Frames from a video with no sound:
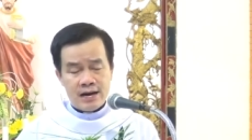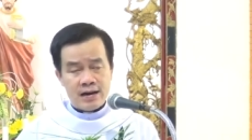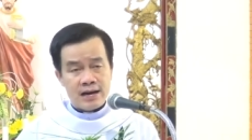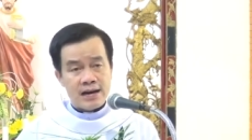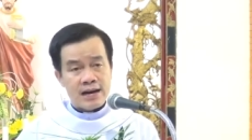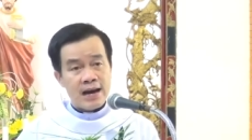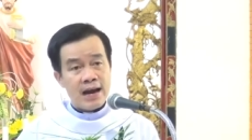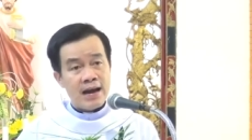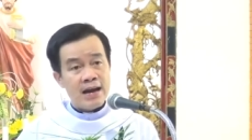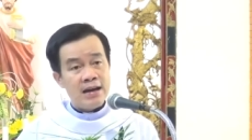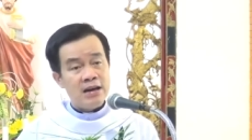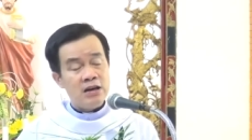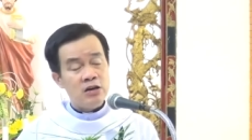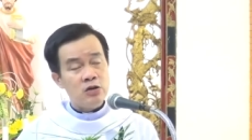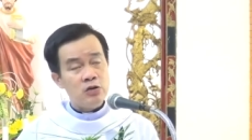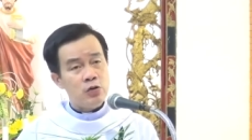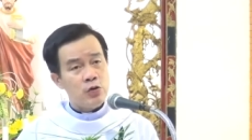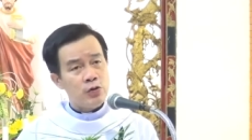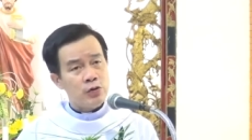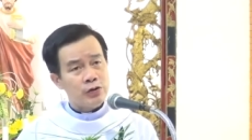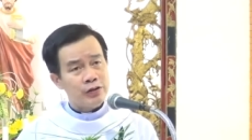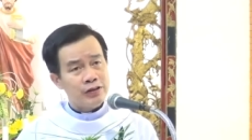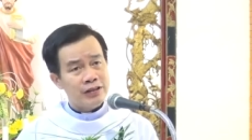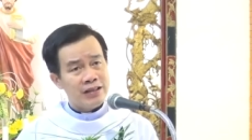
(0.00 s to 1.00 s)
ngài
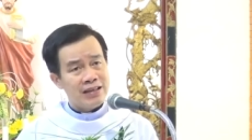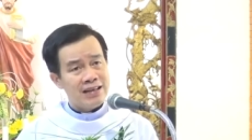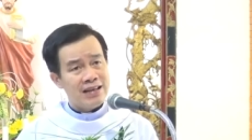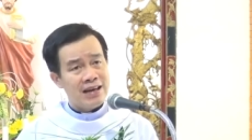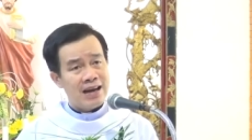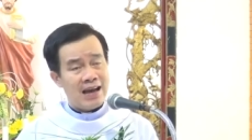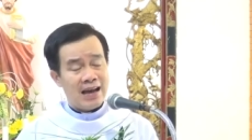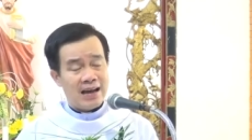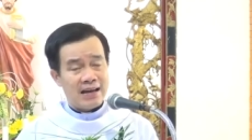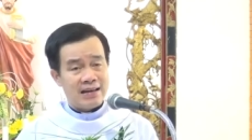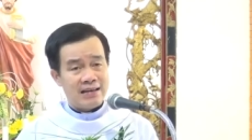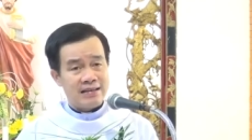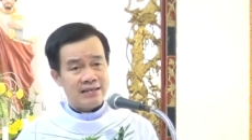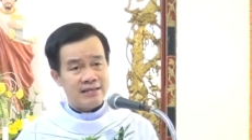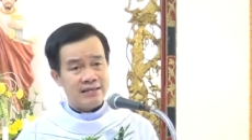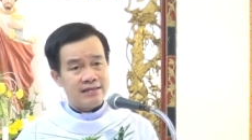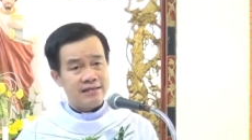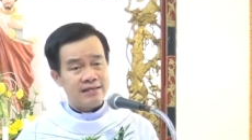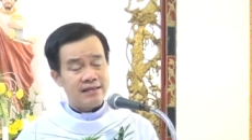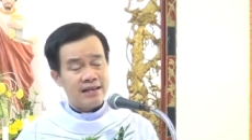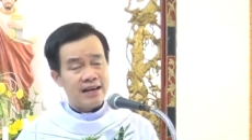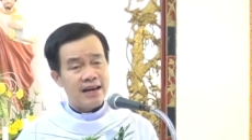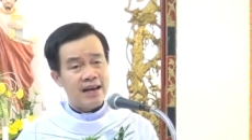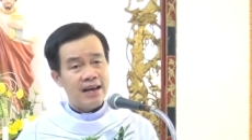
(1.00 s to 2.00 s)
luôn thinh
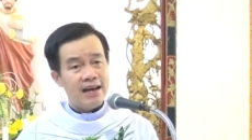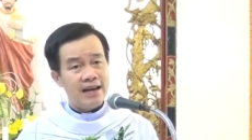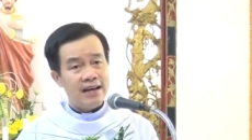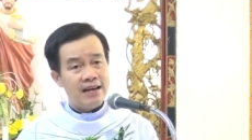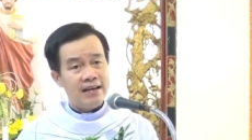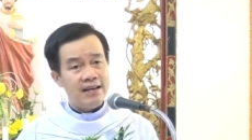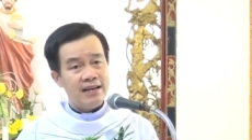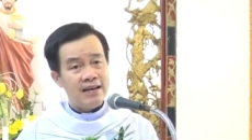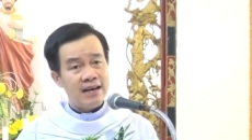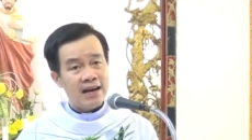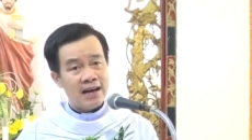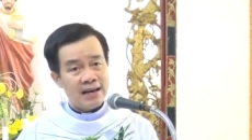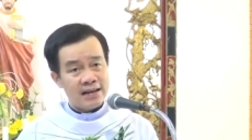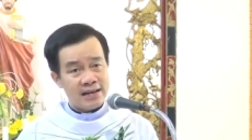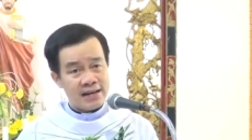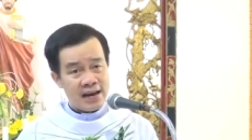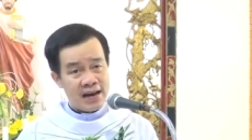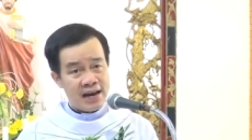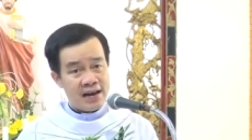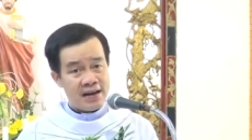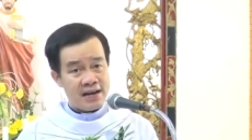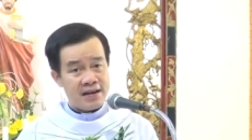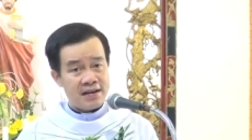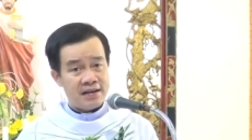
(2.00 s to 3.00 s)
lặng để lắng
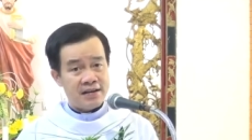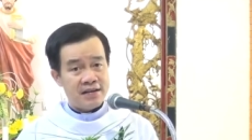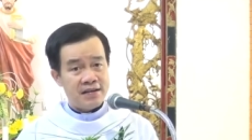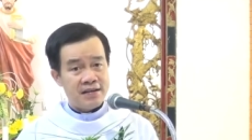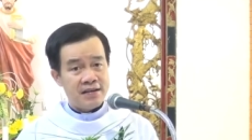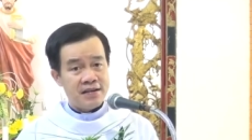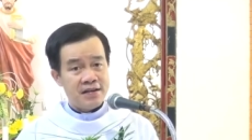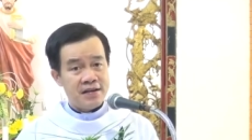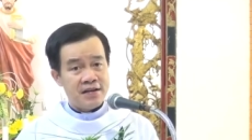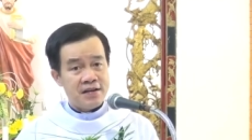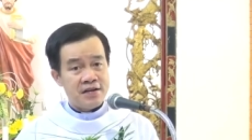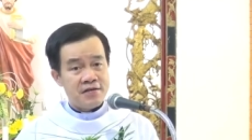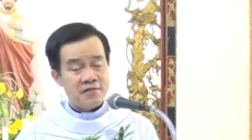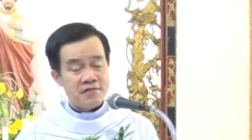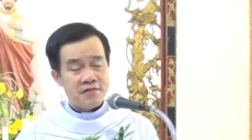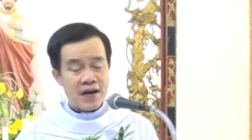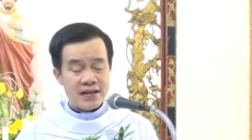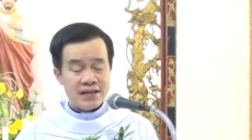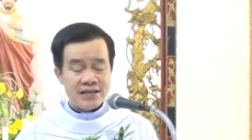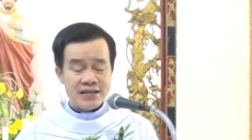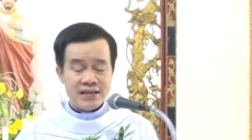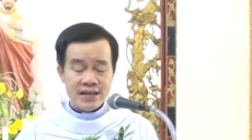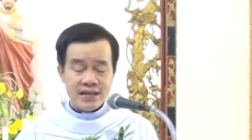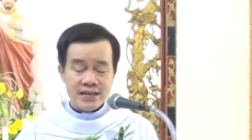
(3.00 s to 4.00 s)
nghe và
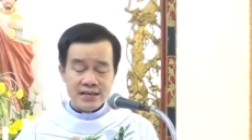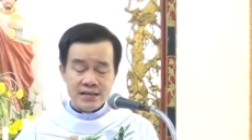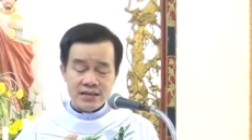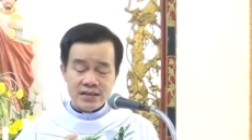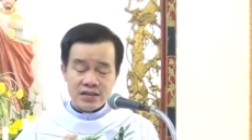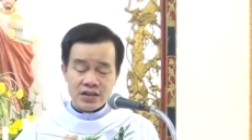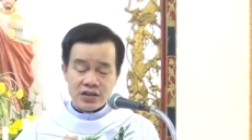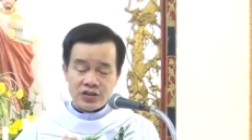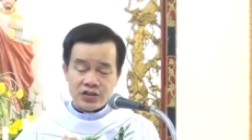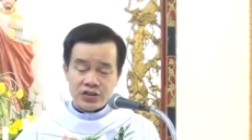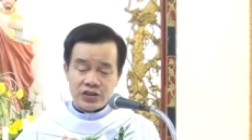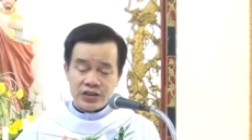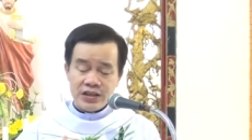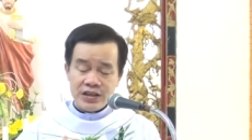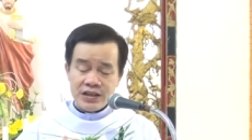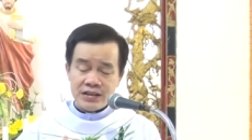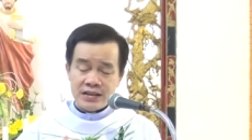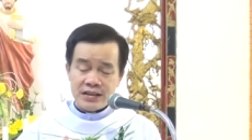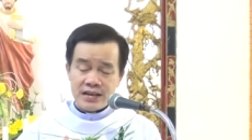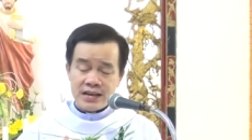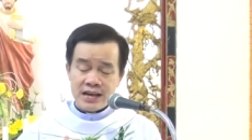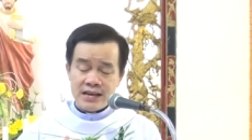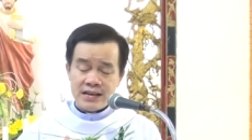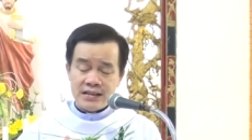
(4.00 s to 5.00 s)
chính sự
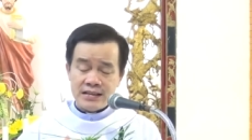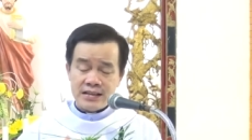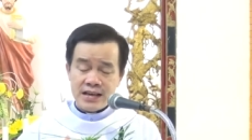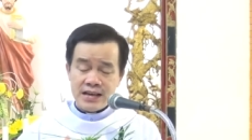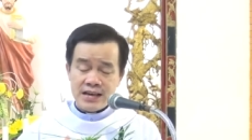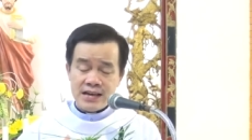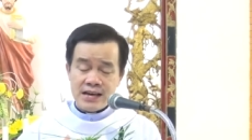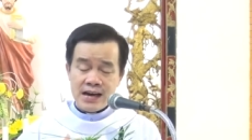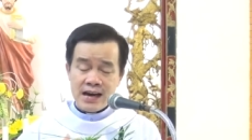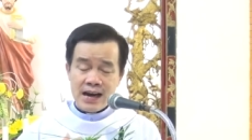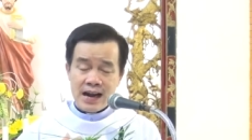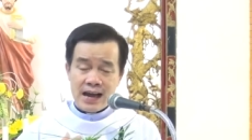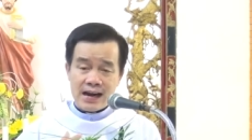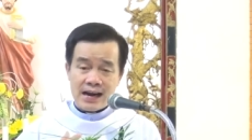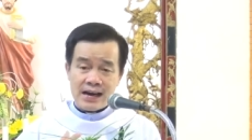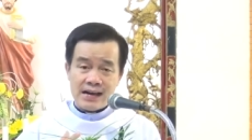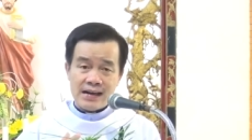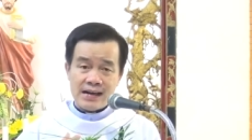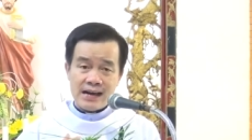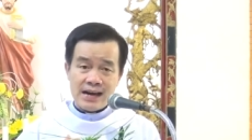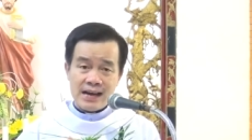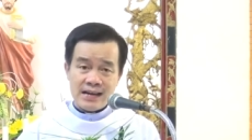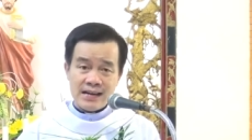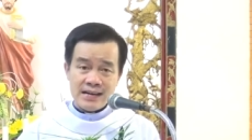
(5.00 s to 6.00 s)
thiên kinh thinh
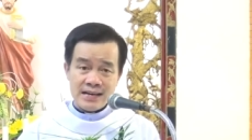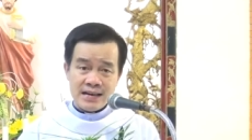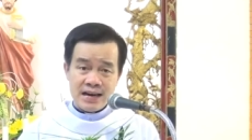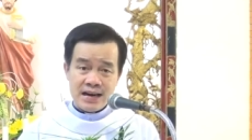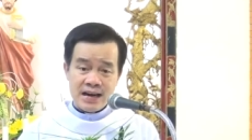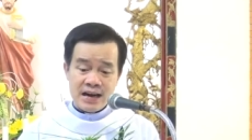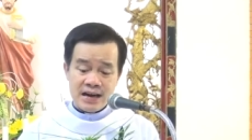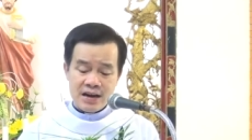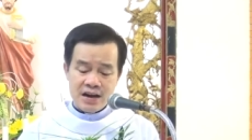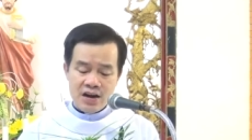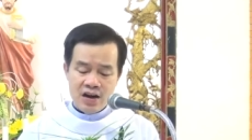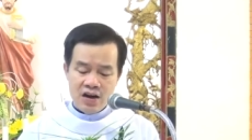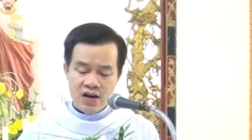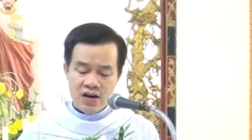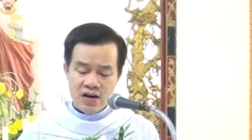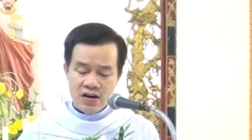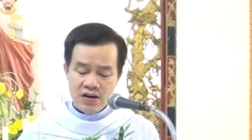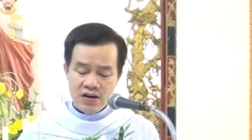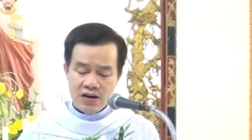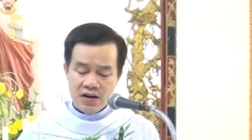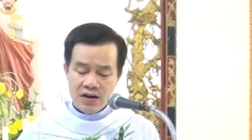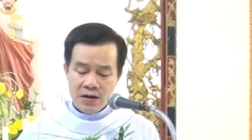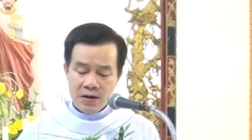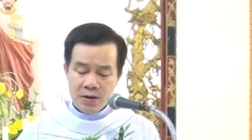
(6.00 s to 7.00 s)
lặng lắng nghe
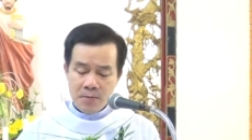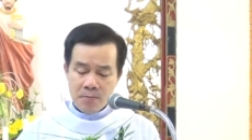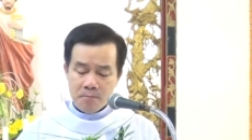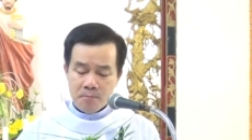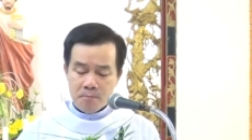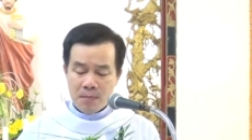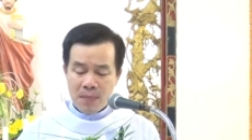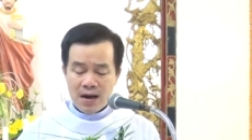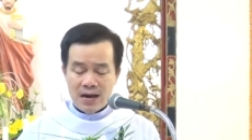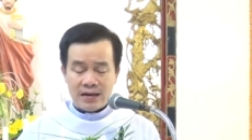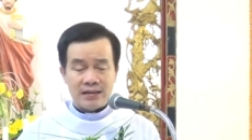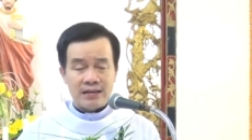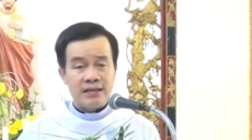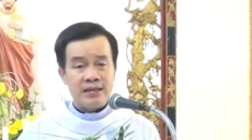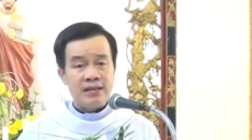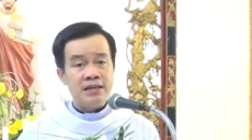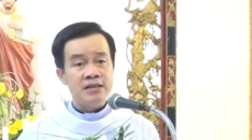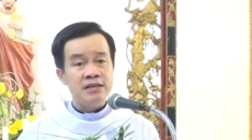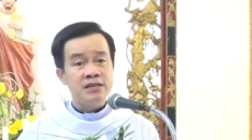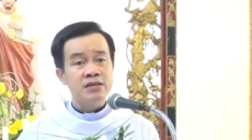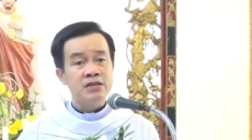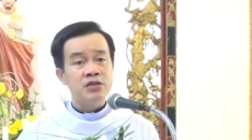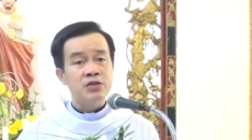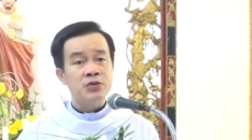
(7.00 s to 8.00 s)
đó mà
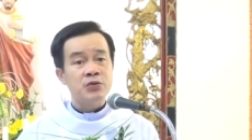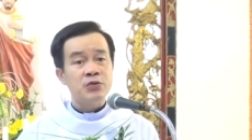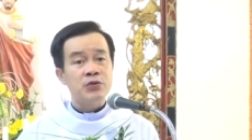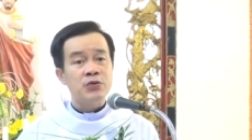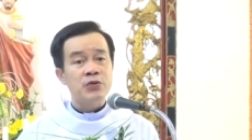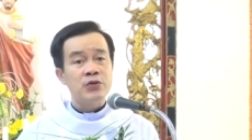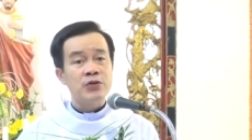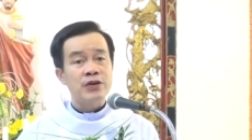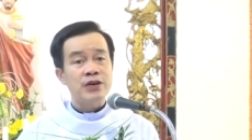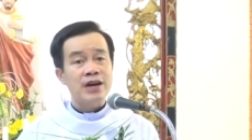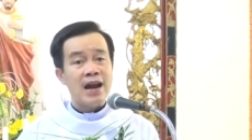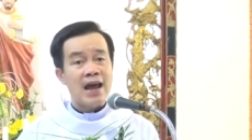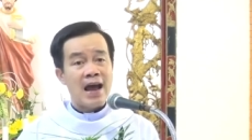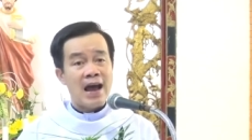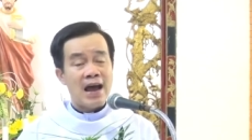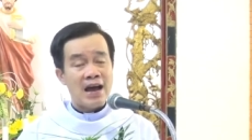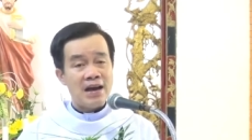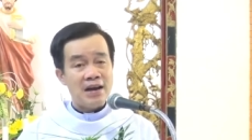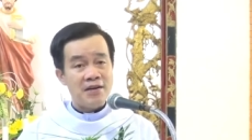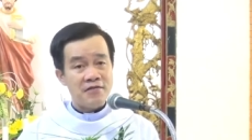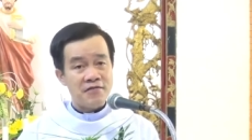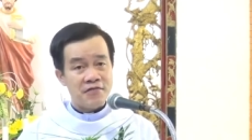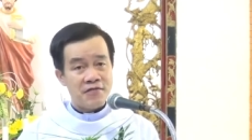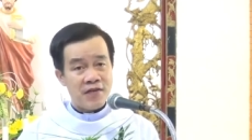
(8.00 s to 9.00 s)
tiếng chúa
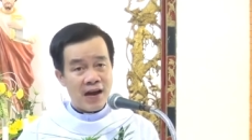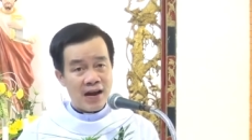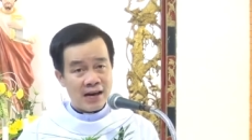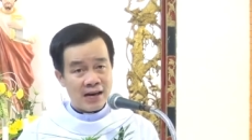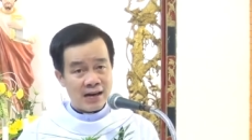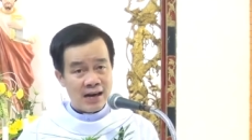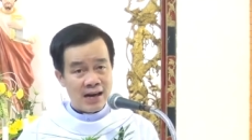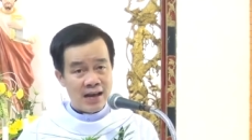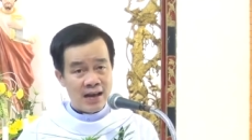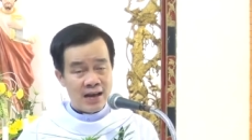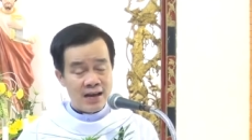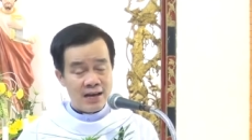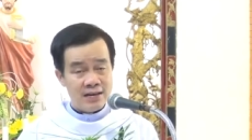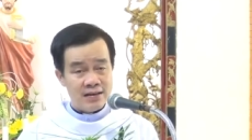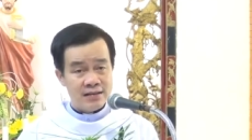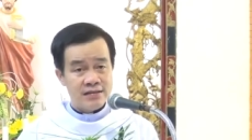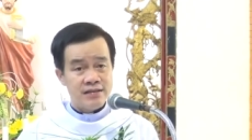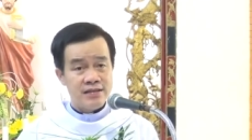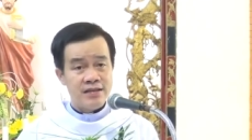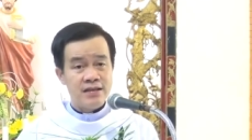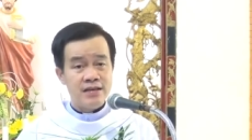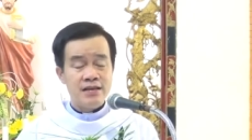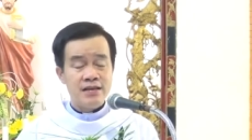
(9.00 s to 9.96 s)
đã vang lên